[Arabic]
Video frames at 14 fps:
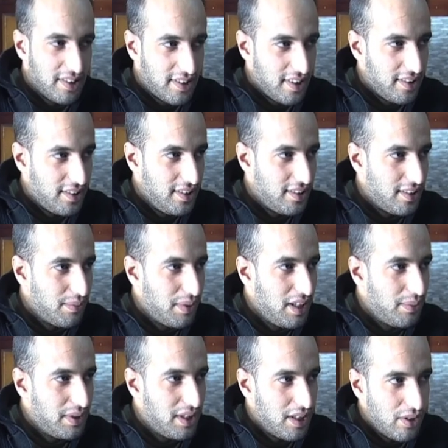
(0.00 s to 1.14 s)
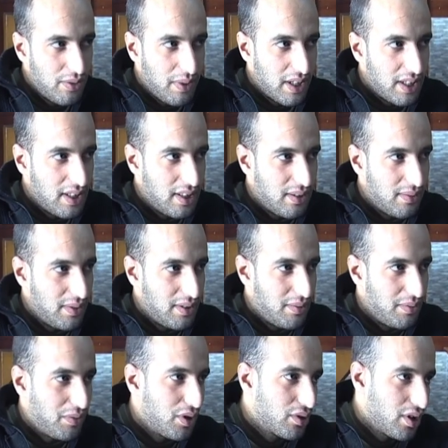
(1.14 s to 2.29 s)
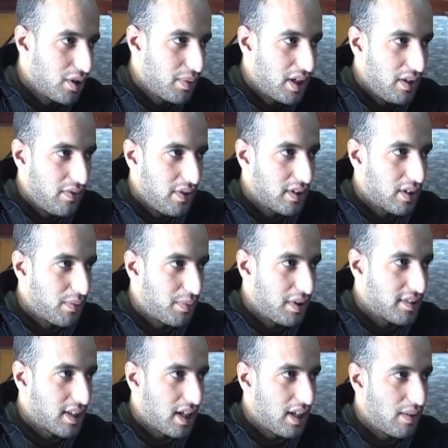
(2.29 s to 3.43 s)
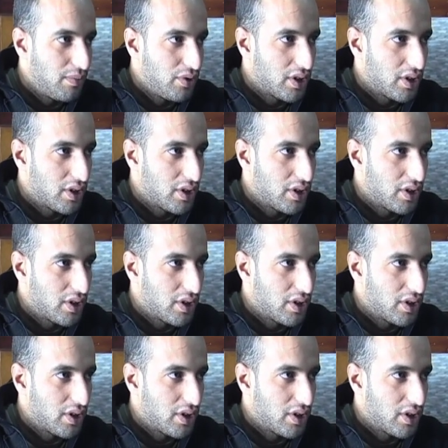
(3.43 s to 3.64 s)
السيسي من اللي بداو معناها من اكتوبر اللي فات بريسك عام